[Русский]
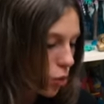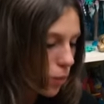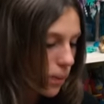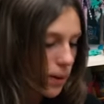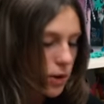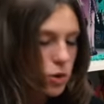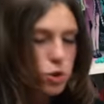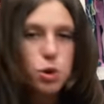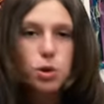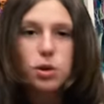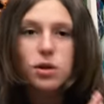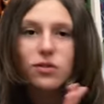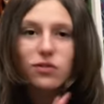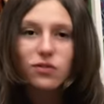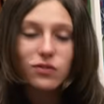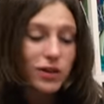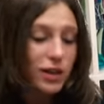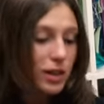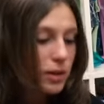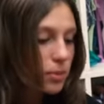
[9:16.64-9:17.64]

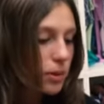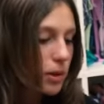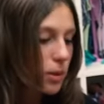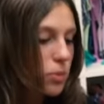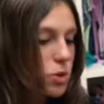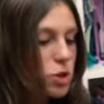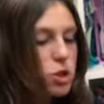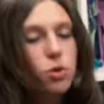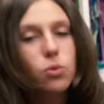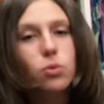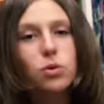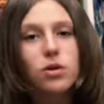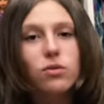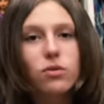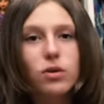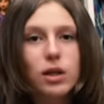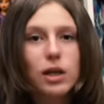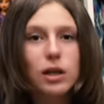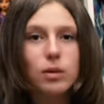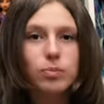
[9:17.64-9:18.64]
упрощенном виде, потому что у
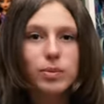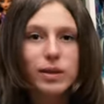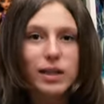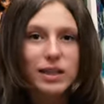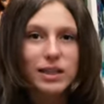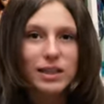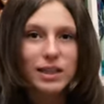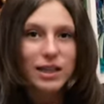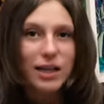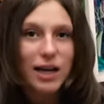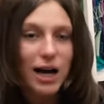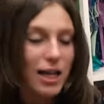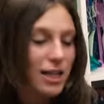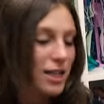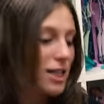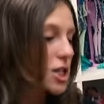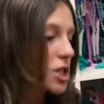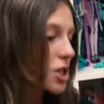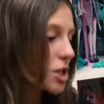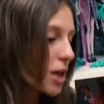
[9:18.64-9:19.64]
него нет платка на